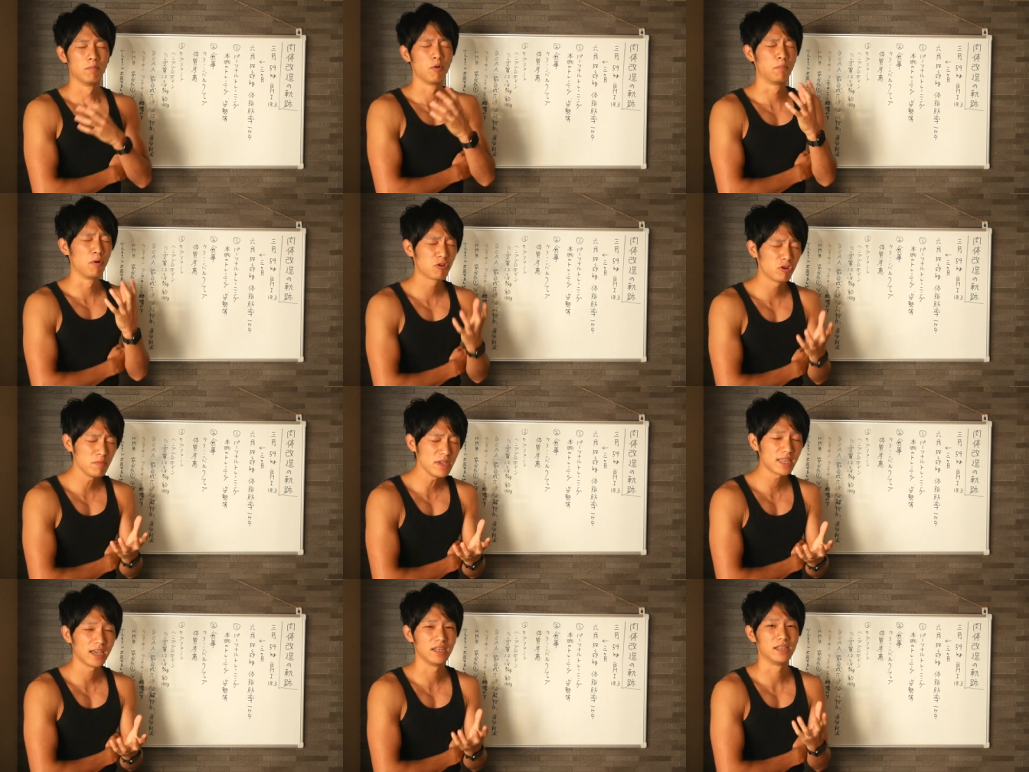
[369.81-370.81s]
もう僕
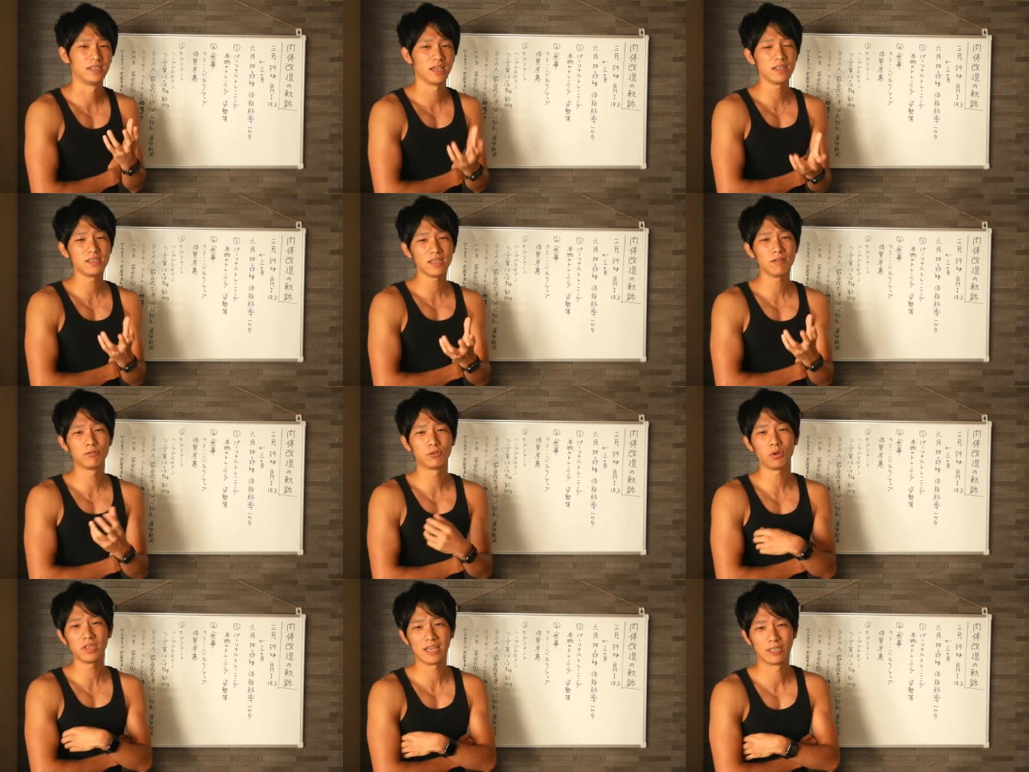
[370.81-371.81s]
みたいに全然
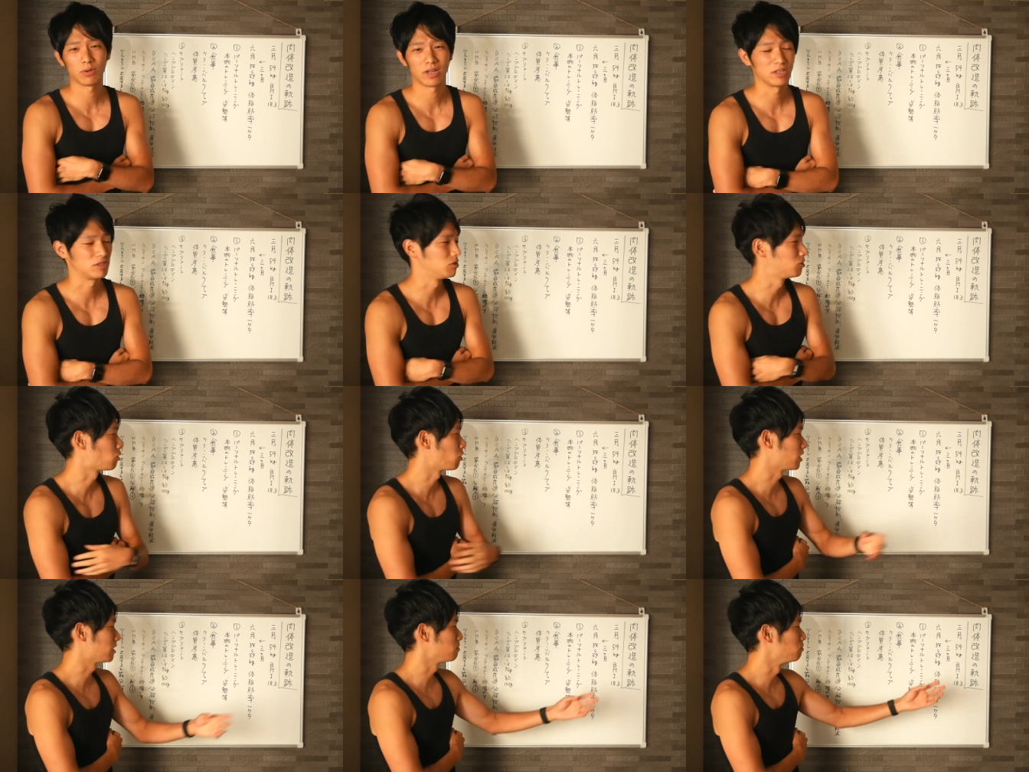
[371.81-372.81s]
太れない人からすると、これ、